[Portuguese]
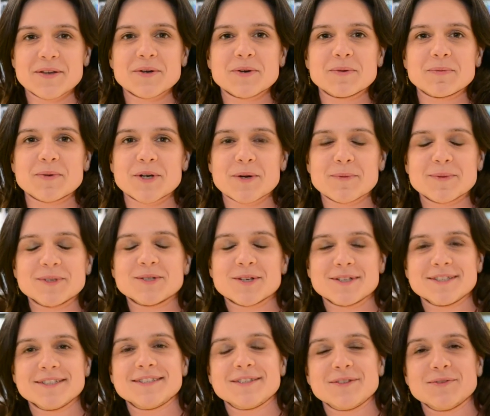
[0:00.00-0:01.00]
O meu nome é
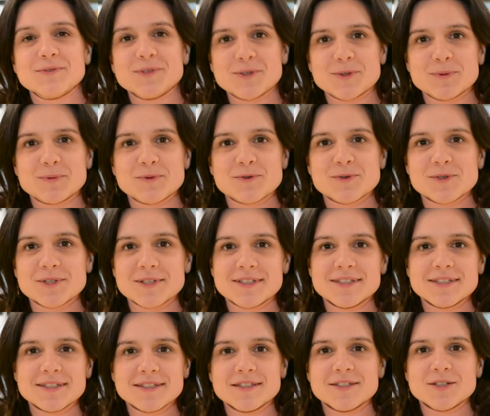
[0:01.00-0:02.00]
Sónia Silva, sou professora de
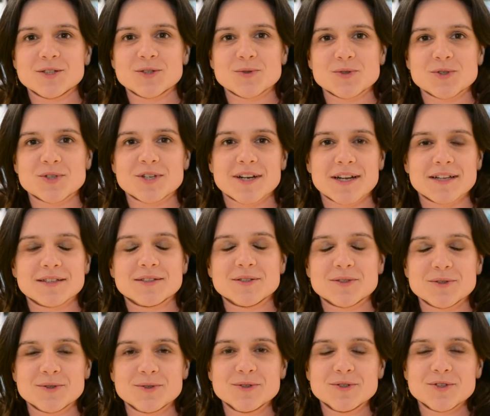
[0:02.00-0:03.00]
inglês no Extremato
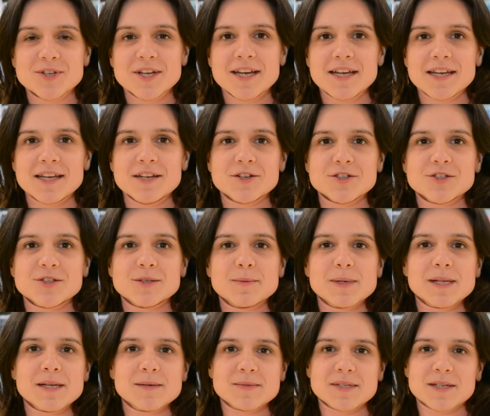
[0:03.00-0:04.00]
da Luz e nós
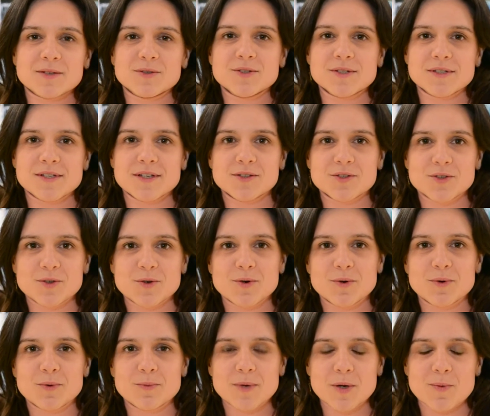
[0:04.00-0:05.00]
trabalhamos há dois anos com
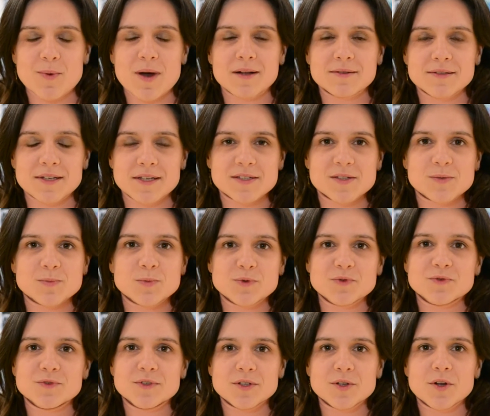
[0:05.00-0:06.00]
o manual Next
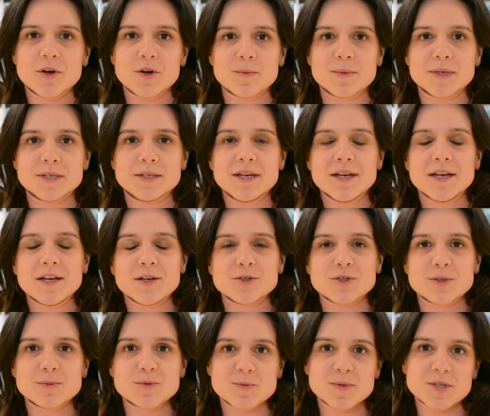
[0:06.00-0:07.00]
Move da Longman.
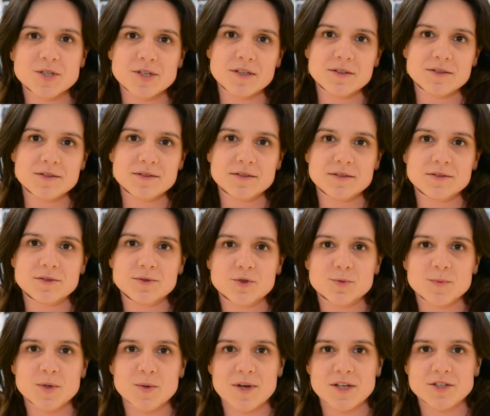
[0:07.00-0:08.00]
Gostamos bastante dos
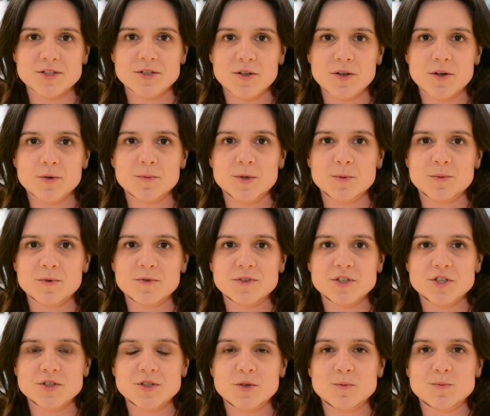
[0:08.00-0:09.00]
manuais da Longman, uma
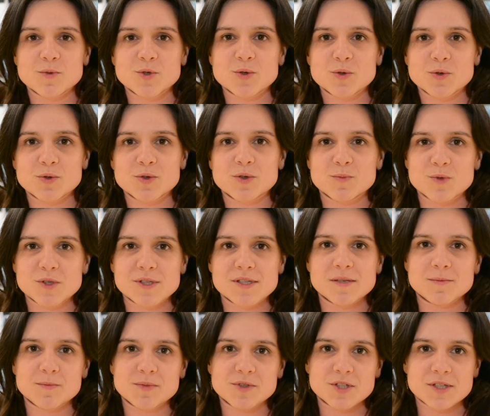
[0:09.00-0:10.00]
vez que tem uma estrutura muito
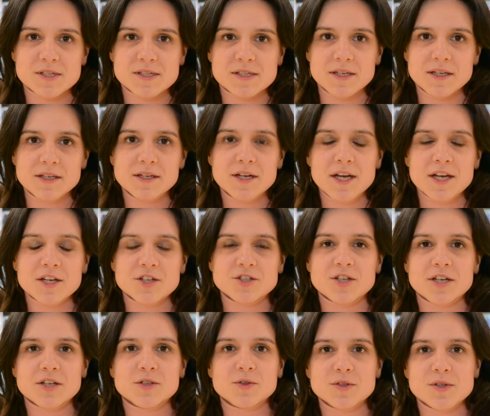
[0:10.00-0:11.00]
simples de seguir,
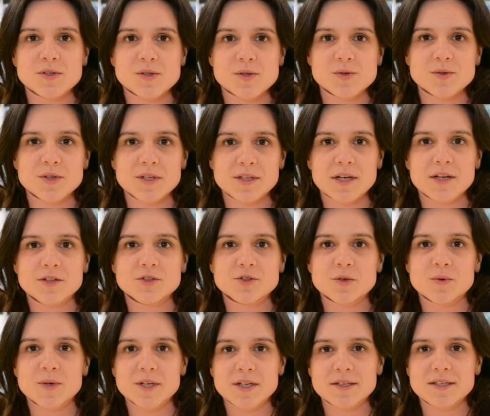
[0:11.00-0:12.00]
já que todas as unidades
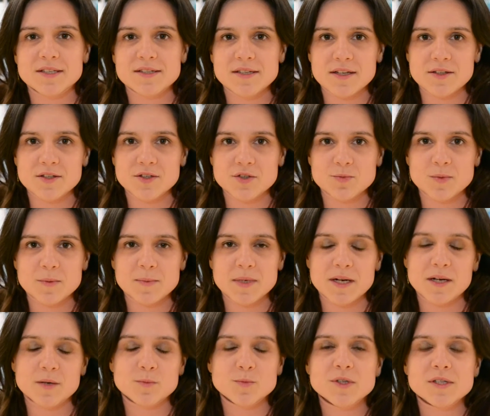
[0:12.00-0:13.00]
estão organizadas de uma
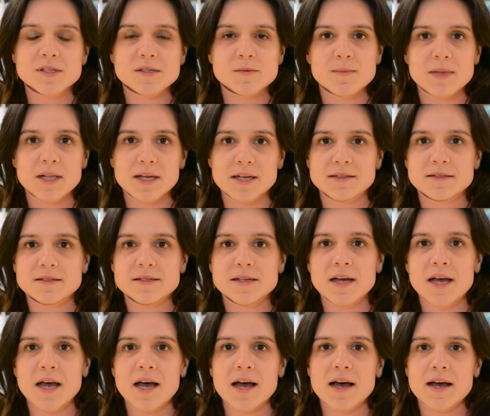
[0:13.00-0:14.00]
maneira muito semelhante.
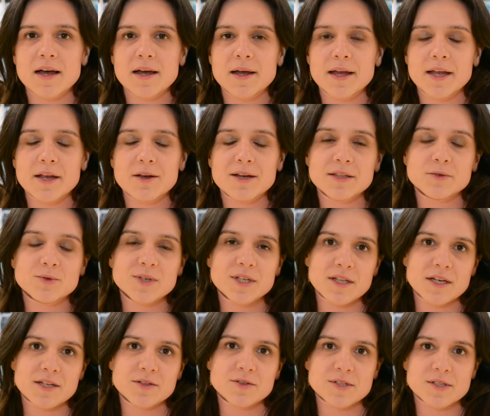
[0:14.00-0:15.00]
Ah, em cada
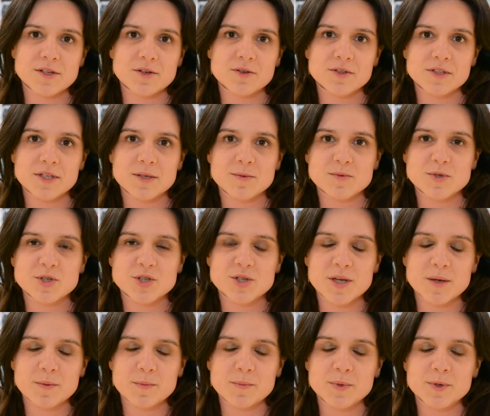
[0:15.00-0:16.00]
unidade nós encontramos
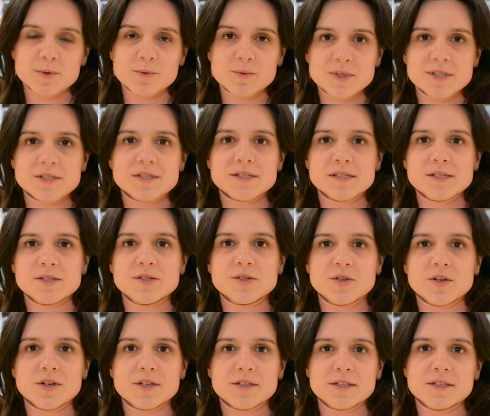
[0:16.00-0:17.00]
sempre um exercício
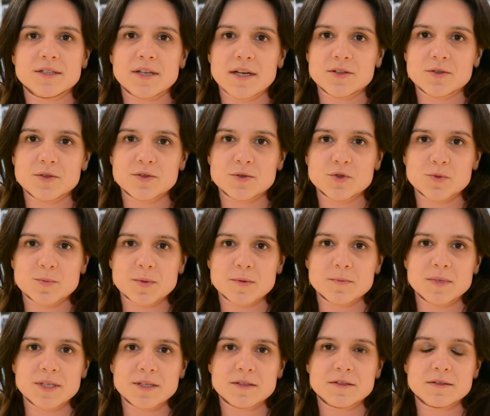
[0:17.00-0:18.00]
de oralidade, o que nos
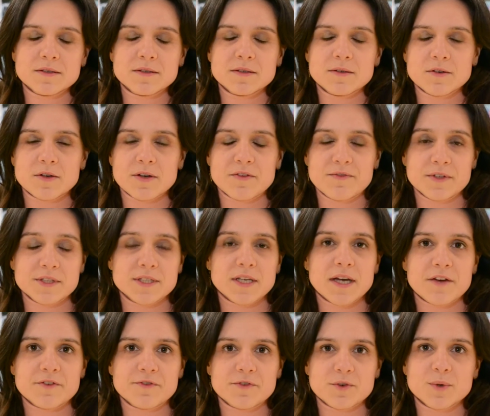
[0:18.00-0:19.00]
permite
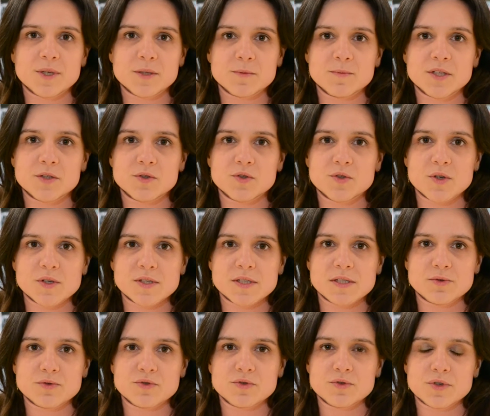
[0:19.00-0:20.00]
avaliar frequentemente os
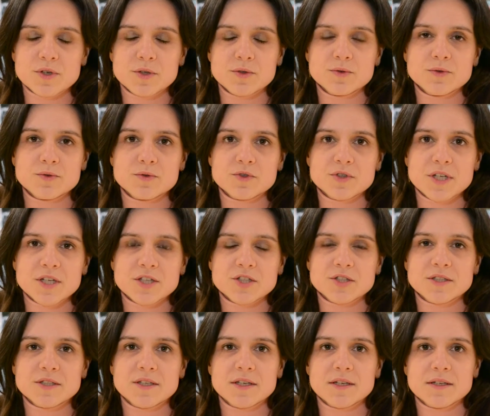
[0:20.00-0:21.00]
nossos alunos
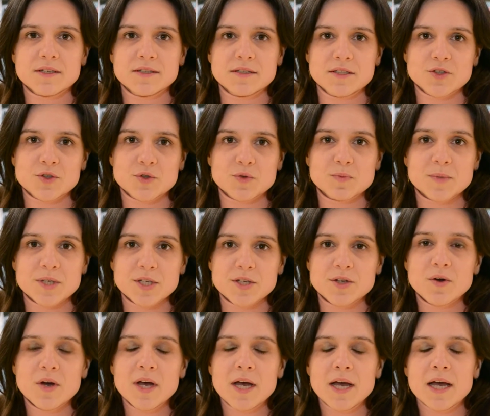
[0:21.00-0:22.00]
neste
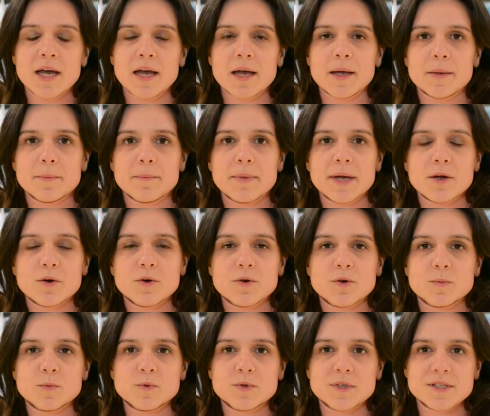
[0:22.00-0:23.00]
domínio, é bem
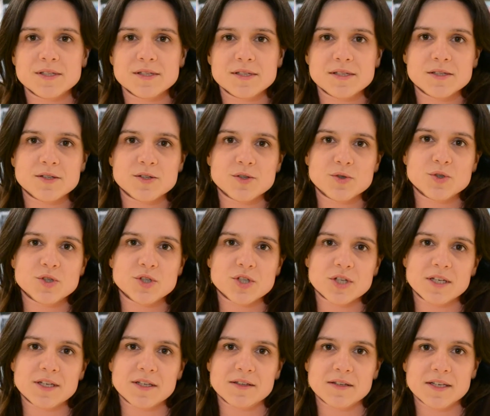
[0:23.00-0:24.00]
como exercícios de
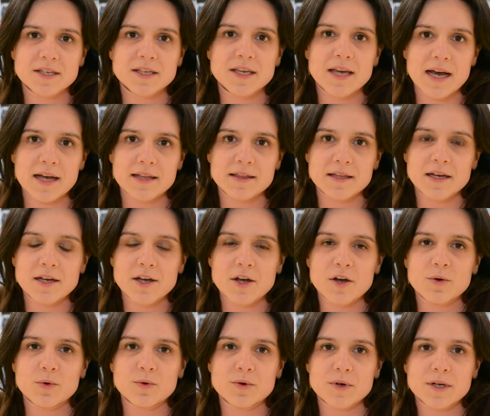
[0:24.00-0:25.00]
escrita guiada,
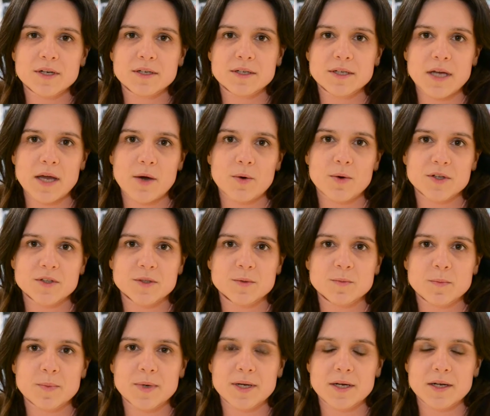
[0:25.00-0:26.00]
o que é
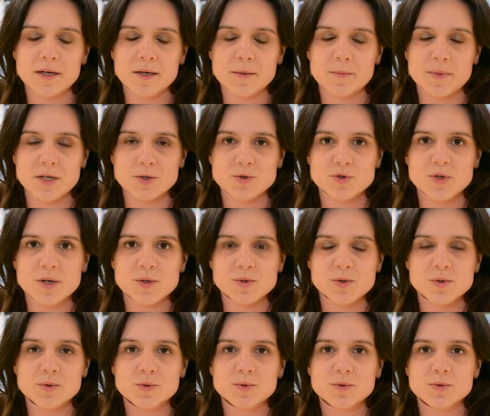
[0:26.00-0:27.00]
ótimo para, para ajudar os
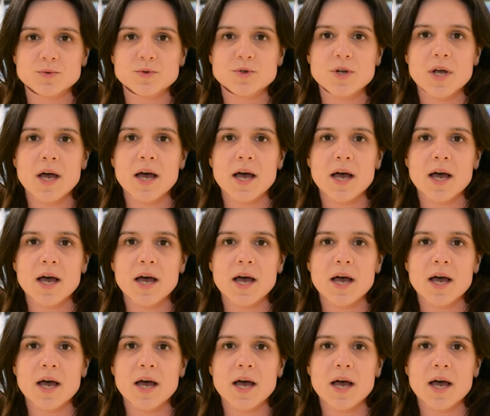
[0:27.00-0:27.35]
alunos.